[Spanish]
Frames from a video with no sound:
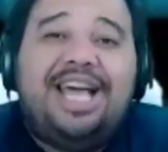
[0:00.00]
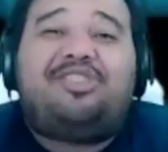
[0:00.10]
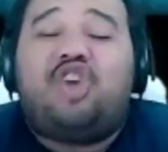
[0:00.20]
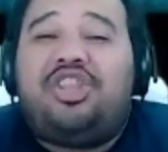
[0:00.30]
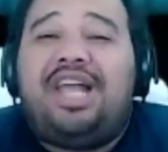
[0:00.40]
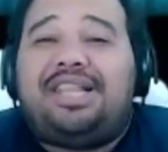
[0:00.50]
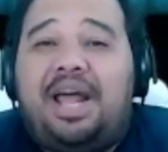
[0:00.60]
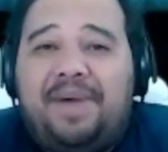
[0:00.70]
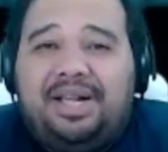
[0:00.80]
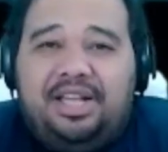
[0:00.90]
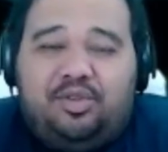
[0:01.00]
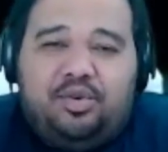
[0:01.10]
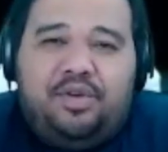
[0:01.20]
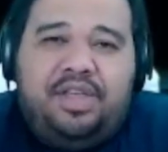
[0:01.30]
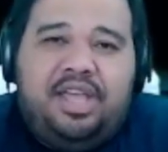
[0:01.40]
son de tal
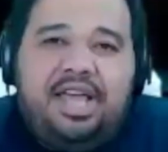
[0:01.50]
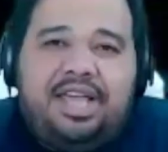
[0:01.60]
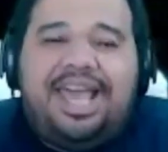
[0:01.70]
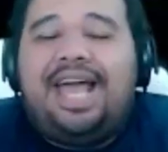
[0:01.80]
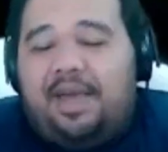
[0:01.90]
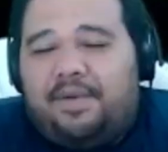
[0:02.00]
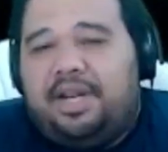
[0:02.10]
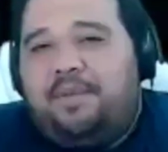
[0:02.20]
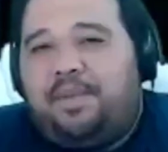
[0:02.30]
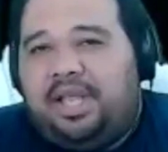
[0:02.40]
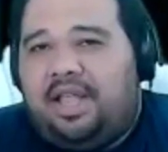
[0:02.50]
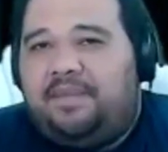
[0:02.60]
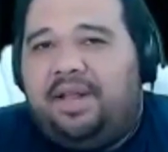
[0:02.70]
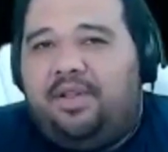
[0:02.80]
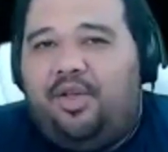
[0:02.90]
magnitud que hay que abrir las puertas
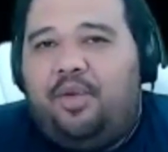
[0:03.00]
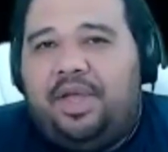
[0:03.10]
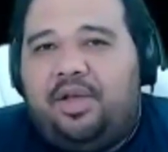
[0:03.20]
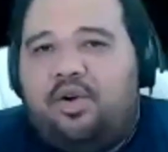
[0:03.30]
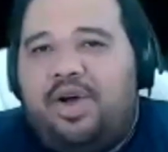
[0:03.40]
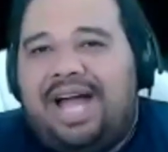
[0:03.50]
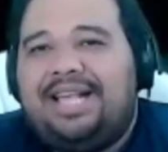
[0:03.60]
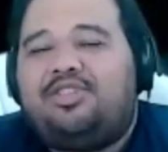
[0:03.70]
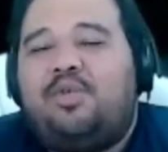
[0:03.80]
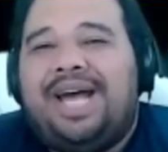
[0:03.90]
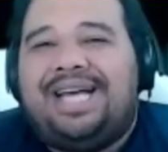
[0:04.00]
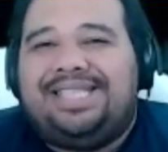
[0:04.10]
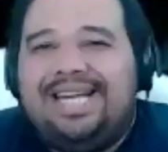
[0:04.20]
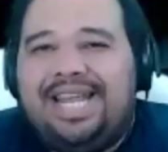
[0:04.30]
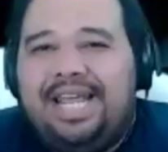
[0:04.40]
también los domingos. Aquí sobra
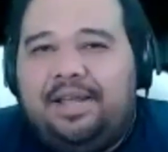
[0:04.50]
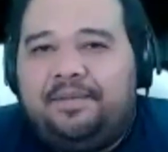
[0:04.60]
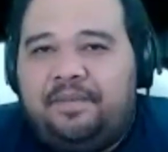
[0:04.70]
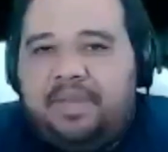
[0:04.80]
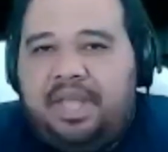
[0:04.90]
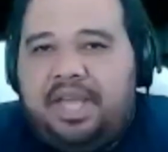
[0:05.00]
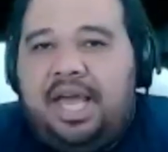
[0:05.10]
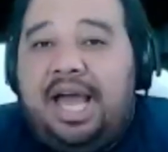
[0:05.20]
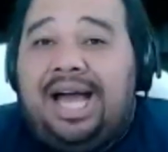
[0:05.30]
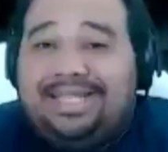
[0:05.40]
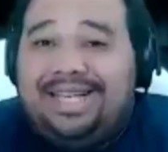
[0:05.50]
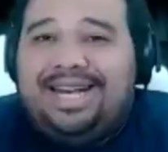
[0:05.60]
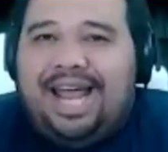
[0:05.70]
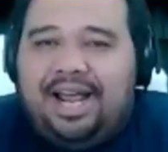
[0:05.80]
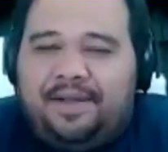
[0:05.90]
acerrín,
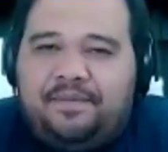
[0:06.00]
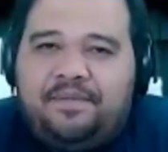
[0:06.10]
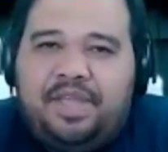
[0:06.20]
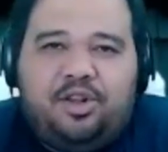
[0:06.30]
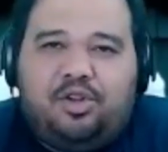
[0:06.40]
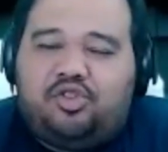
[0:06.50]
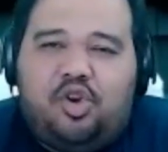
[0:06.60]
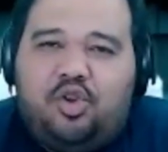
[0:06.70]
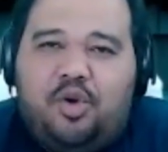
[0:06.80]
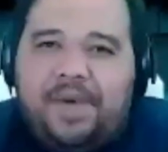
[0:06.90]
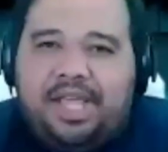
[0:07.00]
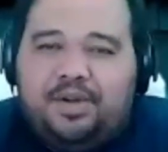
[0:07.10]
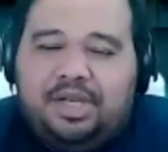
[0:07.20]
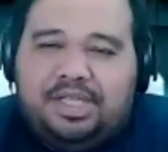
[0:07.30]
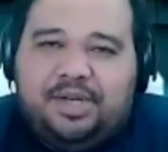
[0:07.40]
acerrán y no son los
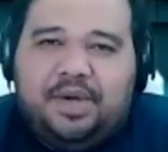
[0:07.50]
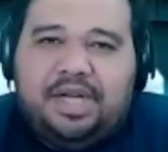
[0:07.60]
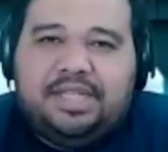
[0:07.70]
maderos de San